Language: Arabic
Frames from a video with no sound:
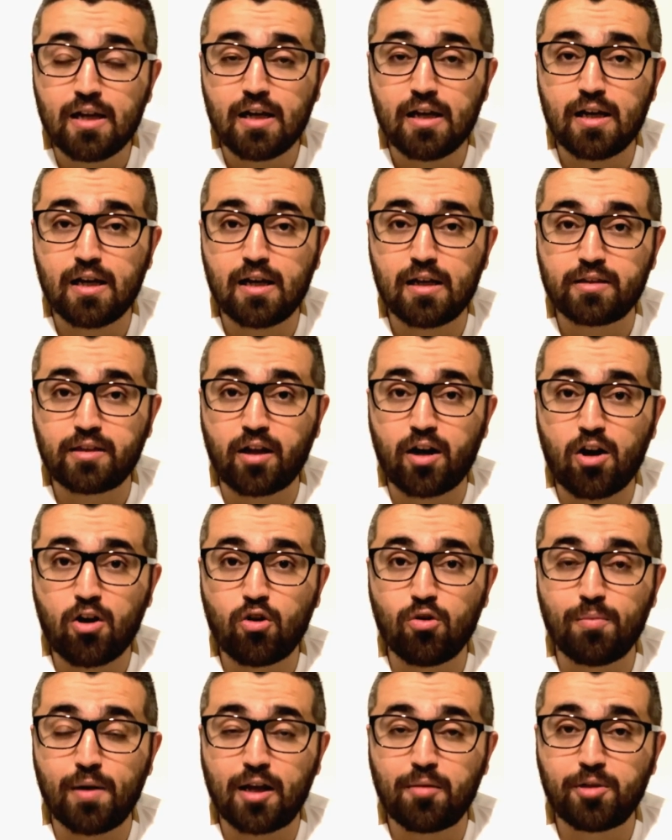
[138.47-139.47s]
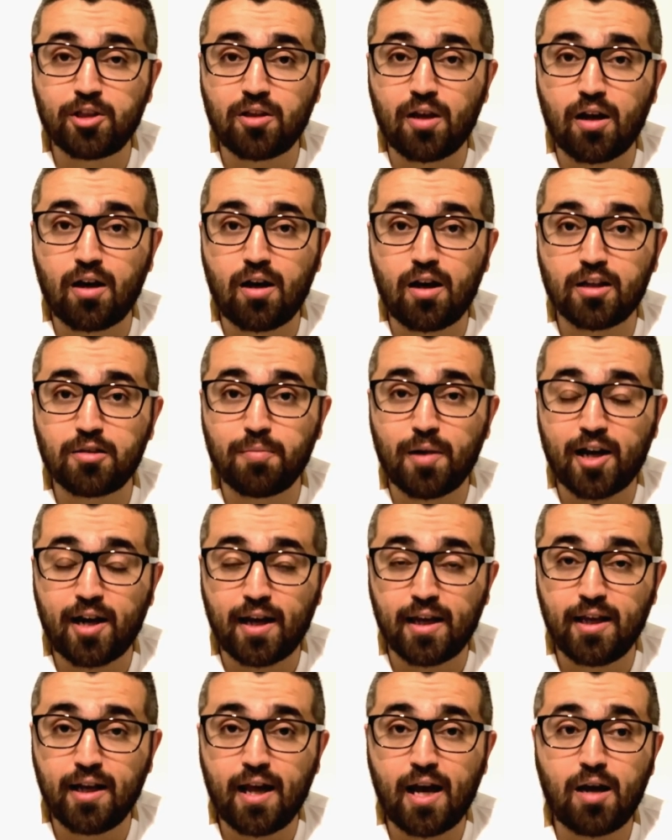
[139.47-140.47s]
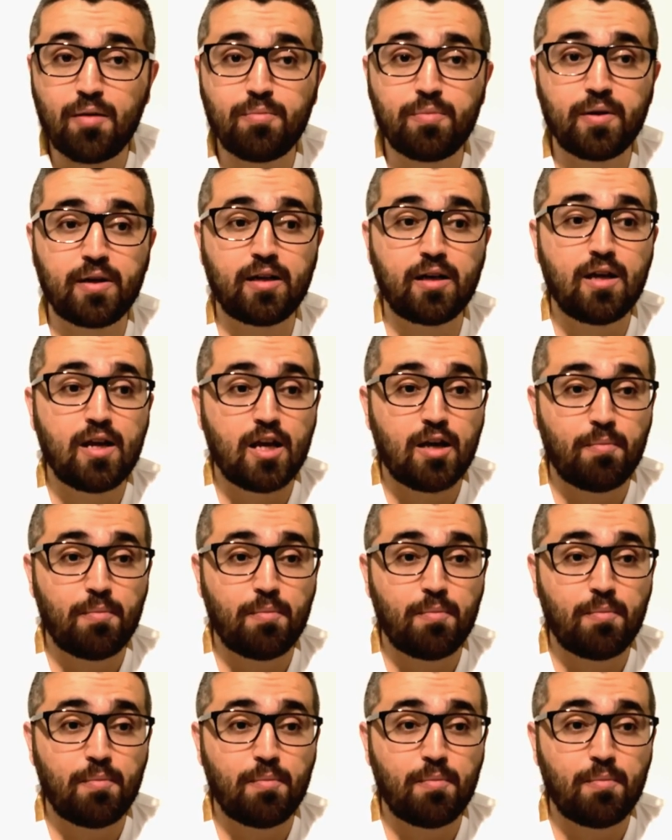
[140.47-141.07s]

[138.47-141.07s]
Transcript: آه، تراكم البطاقات ما رح يلعب